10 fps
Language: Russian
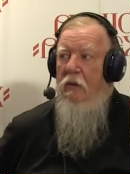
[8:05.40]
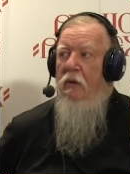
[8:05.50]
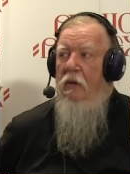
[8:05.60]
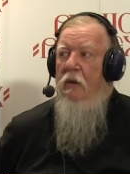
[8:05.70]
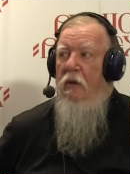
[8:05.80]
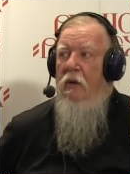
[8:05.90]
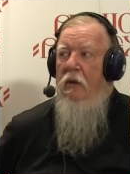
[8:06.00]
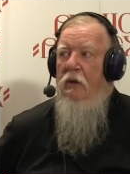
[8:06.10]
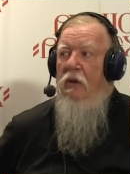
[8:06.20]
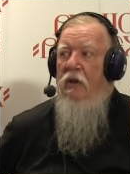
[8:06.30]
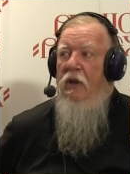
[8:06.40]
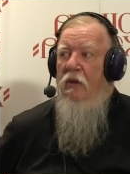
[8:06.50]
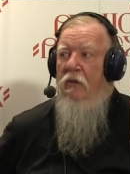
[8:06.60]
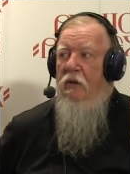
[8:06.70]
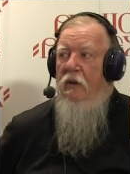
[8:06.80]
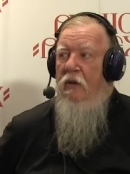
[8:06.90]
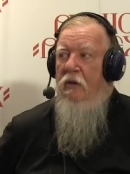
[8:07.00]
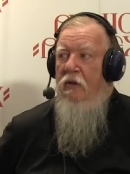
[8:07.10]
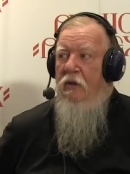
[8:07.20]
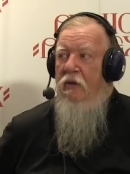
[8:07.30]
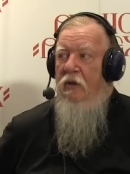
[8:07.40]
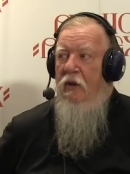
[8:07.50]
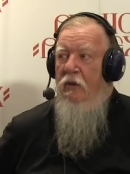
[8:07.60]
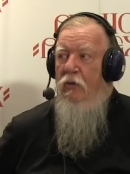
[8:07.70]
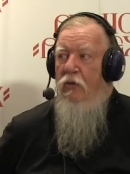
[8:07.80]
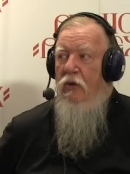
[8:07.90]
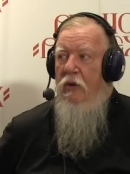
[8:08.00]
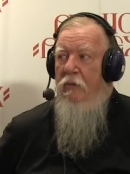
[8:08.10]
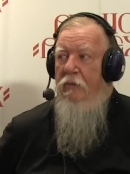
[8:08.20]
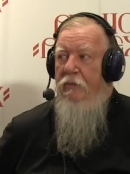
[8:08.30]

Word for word: – нервное состояние души.